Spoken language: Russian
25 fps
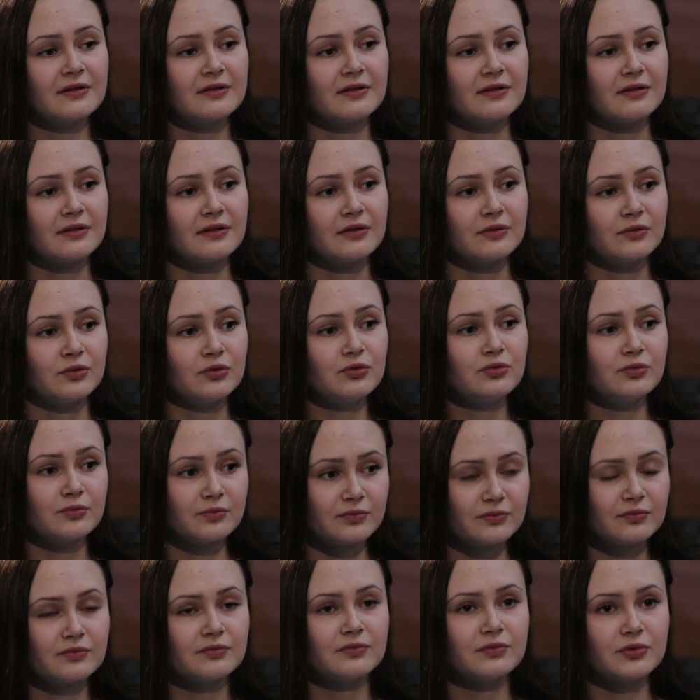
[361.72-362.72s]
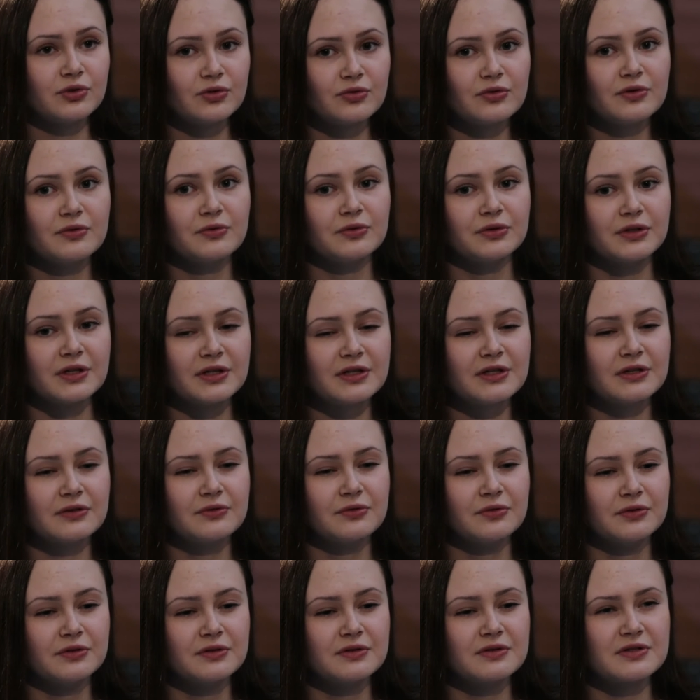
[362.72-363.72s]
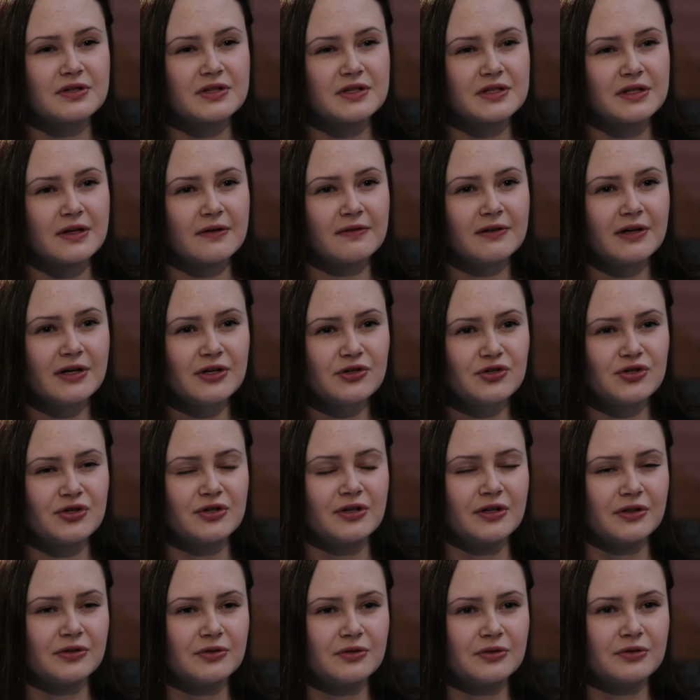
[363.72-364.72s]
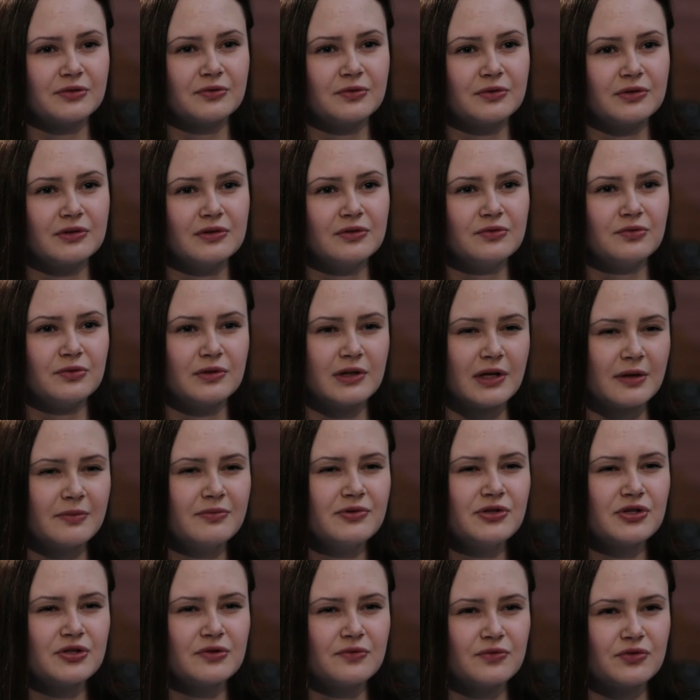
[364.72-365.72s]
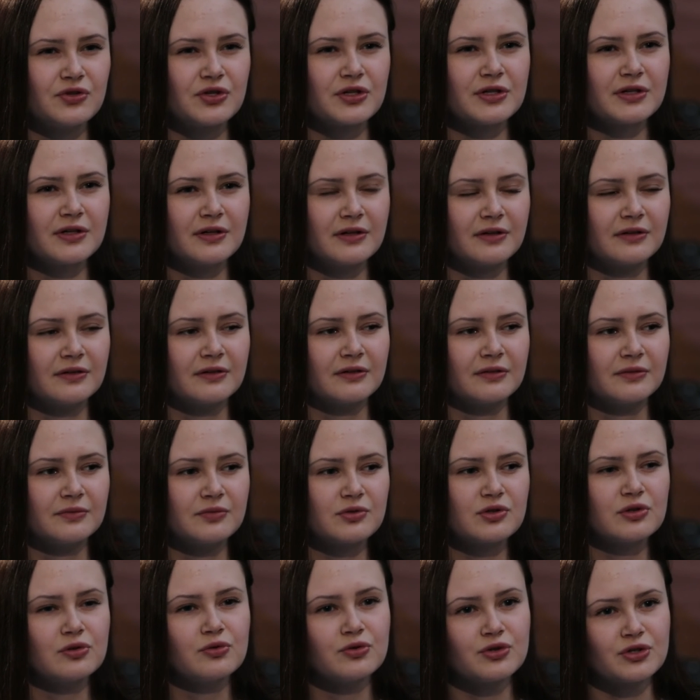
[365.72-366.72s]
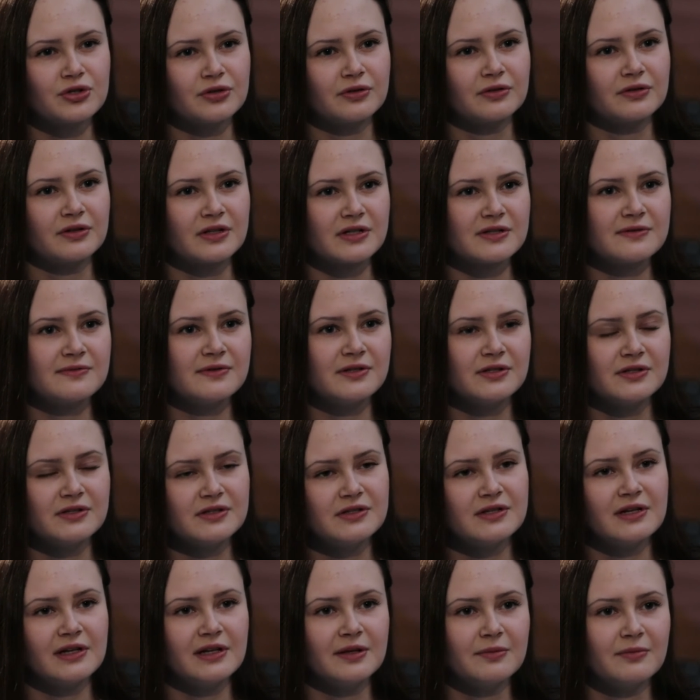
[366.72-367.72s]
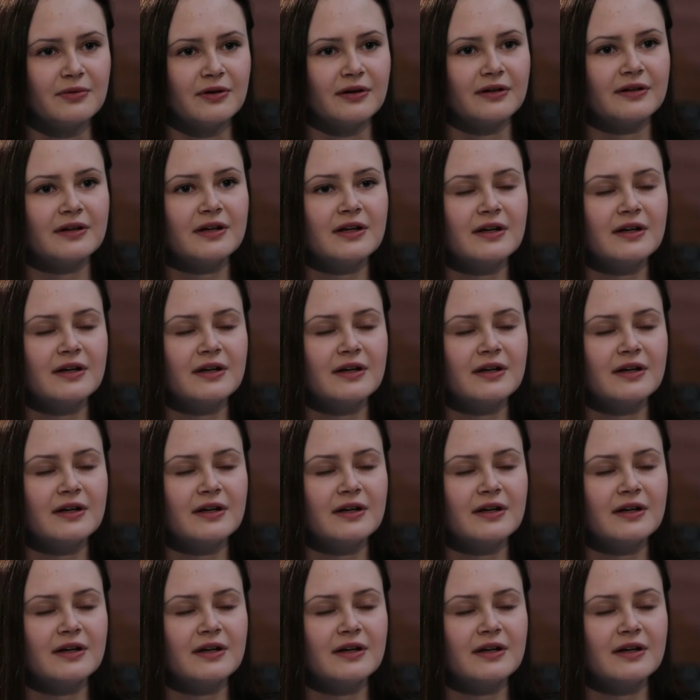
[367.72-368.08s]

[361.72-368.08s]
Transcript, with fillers: а, ну, много вот таких вот составляющих, которые вот, ну, для обычного человека сложно развить где-либо.